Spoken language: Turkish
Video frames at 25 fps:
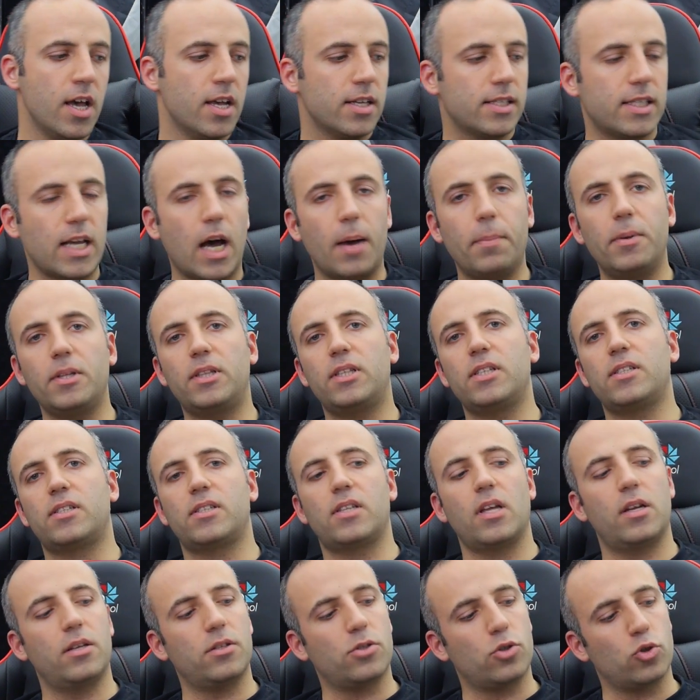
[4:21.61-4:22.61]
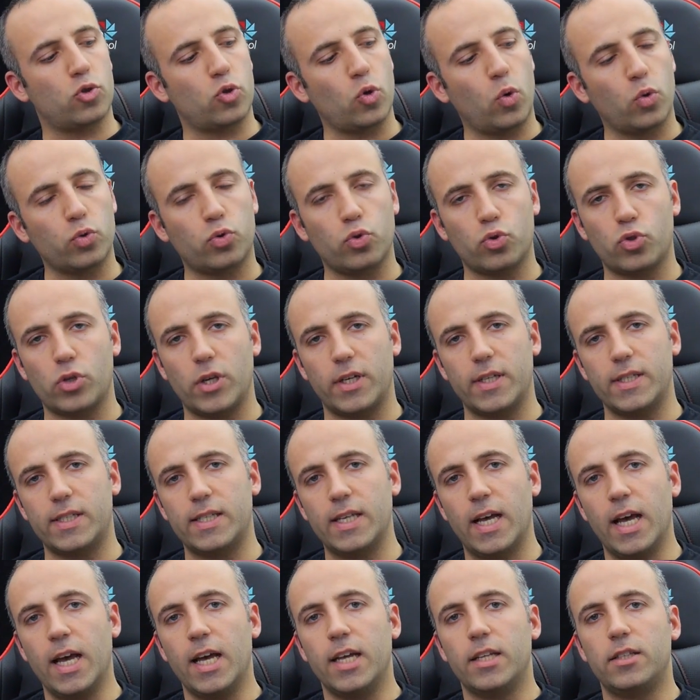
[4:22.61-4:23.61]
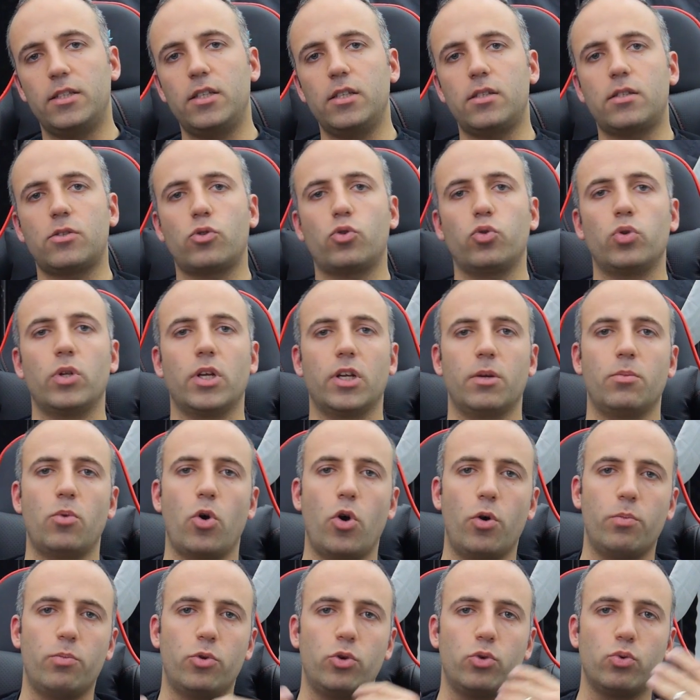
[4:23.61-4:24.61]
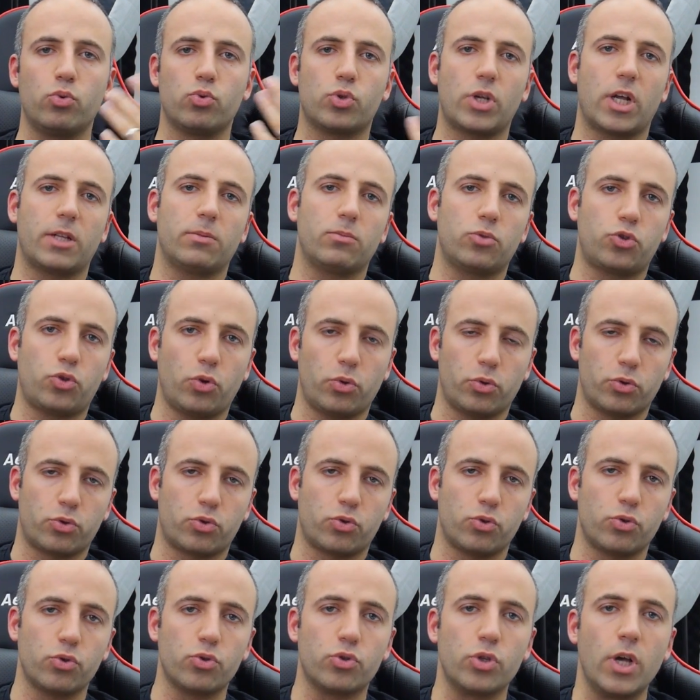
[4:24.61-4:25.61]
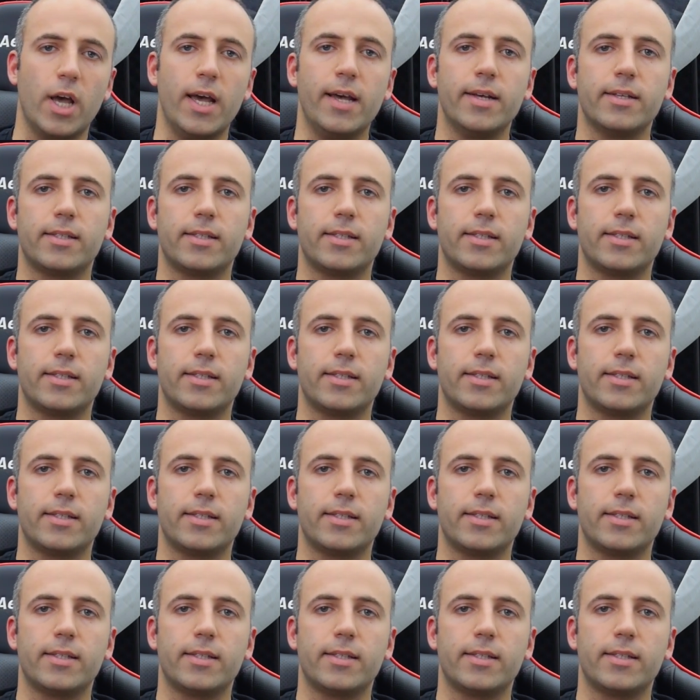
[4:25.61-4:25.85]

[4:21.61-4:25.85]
Sabit disklerinizi soğutursanız disk kullanım ömrünü uzatmış olursunuz.